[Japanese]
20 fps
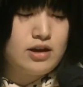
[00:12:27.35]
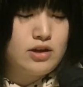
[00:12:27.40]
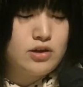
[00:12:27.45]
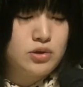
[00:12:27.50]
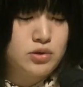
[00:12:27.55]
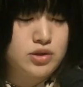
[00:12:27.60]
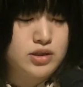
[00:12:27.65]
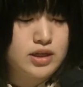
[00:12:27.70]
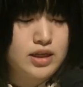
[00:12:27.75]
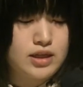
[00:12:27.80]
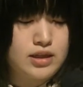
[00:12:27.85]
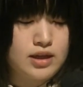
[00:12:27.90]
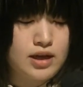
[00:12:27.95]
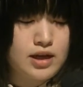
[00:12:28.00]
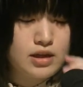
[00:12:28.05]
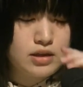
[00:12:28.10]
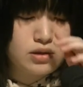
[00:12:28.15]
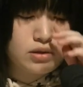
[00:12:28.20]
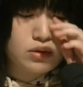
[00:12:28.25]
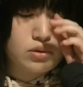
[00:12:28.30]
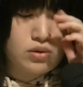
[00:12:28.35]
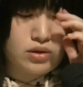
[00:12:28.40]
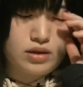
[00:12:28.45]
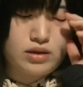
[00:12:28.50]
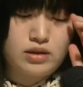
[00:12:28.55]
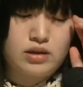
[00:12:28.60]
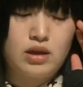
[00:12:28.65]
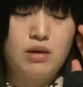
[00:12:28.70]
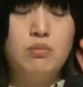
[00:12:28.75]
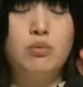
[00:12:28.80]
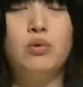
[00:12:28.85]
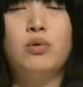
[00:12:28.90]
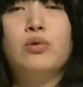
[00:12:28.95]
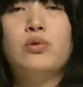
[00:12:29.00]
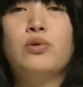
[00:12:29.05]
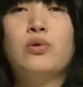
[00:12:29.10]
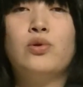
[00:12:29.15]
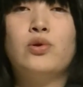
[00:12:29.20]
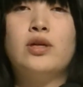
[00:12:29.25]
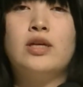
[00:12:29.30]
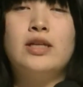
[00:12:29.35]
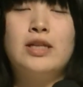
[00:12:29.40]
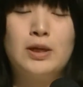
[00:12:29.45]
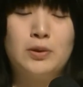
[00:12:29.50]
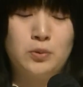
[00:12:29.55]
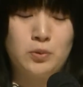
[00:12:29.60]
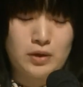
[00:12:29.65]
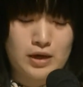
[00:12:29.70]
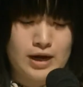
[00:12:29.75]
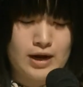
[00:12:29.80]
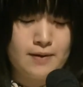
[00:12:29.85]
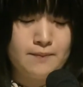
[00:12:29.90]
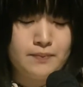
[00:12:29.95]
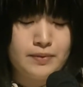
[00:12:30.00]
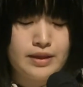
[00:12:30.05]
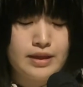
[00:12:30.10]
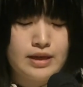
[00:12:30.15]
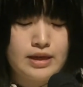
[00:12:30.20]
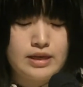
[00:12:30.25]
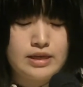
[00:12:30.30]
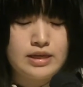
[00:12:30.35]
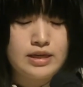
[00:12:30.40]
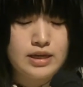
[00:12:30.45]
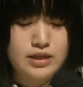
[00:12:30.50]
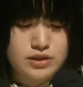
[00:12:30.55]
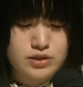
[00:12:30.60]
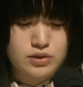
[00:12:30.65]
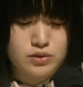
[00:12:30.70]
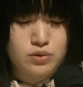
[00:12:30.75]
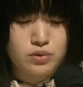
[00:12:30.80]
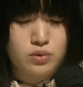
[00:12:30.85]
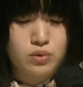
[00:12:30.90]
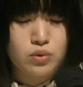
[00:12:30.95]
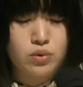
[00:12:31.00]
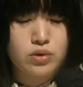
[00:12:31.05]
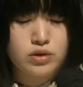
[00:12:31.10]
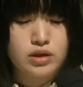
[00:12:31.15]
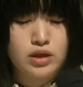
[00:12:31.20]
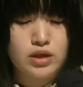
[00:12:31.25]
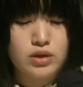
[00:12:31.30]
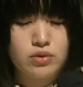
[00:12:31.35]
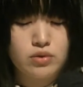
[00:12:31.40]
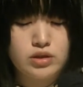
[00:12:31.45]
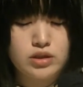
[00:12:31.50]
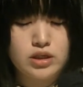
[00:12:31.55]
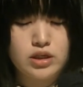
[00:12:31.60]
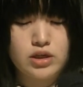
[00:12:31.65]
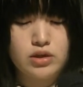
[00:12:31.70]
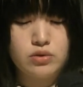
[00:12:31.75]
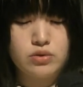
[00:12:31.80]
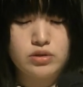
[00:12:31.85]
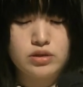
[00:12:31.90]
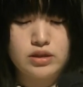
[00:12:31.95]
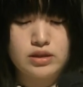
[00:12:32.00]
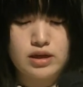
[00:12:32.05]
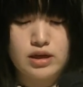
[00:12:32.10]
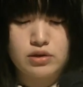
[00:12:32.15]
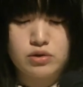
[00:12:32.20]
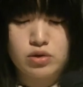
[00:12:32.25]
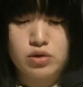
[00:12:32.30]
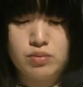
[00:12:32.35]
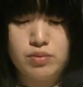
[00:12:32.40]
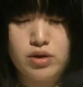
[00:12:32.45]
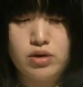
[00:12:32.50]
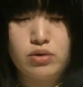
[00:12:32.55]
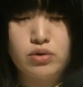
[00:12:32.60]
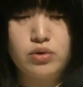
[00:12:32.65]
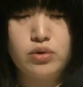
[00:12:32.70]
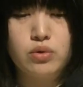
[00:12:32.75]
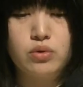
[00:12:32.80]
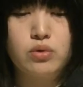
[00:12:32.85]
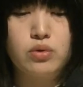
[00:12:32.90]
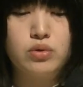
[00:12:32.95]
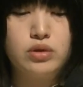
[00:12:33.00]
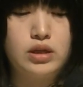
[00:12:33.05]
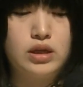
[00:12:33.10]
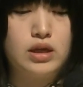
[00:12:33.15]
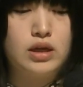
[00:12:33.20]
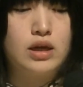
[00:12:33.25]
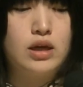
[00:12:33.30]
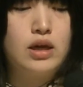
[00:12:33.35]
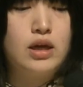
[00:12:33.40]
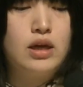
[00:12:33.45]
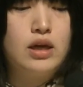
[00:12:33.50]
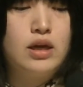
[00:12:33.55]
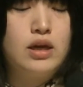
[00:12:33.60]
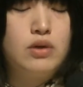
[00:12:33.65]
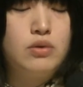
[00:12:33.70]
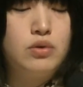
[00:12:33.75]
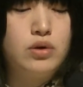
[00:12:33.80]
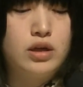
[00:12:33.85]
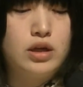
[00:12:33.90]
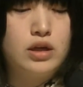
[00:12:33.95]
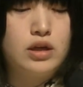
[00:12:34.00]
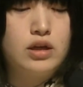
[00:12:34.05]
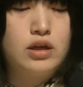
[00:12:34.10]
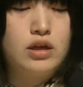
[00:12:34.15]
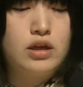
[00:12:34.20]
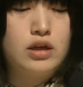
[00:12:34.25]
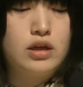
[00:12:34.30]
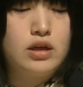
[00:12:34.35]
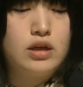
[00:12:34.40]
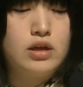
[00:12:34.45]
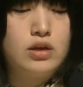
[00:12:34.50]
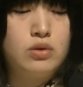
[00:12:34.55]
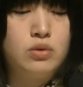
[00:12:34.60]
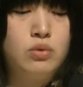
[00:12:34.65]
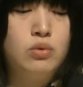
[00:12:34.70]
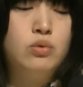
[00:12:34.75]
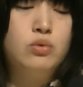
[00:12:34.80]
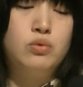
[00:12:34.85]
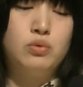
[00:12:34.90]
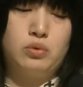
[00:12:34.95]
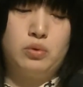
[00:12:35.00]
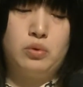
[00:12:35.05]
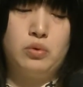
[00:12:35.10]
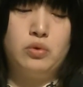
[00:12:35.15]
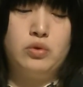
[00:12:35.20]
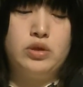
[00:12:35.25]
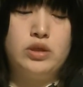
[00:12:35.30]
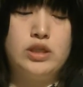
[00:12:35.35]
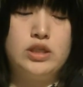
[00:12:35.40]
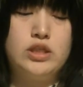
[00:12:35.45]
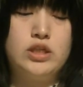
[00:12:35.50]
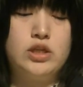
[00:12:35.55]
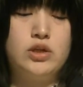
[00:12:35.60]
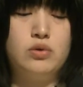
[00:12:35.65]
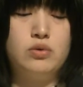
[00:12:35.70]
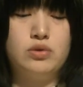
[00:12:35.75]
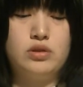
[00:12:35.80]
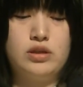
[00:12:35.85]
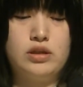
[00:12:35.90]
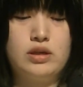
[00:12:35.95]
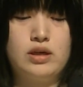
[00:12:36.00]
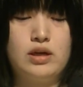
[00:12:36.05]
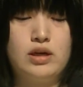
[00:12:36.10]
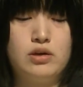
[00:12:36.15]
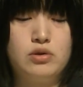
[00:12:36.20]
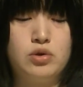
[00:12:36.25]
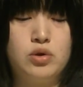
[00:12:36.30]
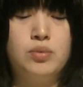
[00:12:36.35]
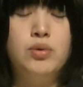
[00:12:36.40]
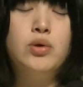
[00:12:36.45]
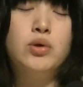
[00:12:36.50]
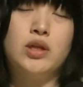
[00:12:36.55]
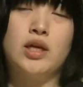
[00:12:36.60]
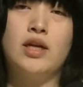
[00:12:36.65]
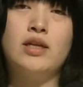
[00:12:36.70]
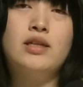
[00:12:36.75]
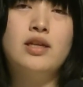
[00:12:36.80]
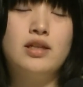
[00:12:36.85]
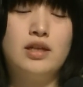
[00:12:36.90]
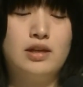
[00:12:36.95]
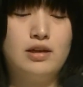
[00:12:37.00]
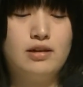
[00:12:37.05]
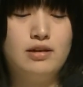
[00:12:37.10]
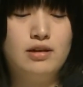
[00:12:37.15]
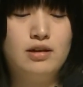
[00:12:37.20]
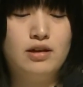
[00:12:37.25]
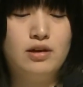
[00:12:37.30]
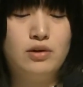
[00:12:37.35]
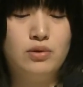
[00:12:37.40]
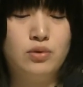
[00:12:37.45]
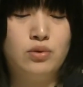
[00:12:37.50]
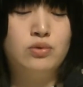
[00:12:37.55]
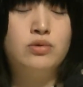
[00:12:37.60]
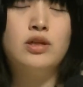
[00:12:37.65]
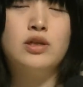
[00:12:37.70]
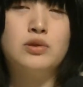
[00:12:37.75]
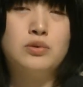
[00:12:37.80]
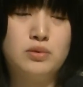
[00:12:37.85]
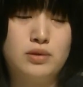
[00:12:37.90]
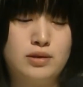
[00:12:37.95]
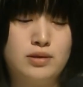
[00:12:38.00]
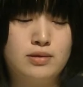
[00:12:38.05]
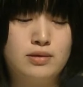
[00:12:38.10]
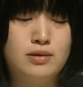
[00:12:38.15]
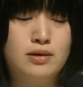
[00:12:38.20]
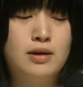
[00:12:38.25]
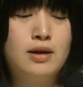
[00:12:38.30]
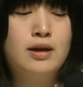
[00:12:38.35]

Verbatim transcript: そして何と言っても驚きなのが、イエス、皇帝の意思表示が首を横に振り、ノーの意思表示が首を縦に振るんだそうです。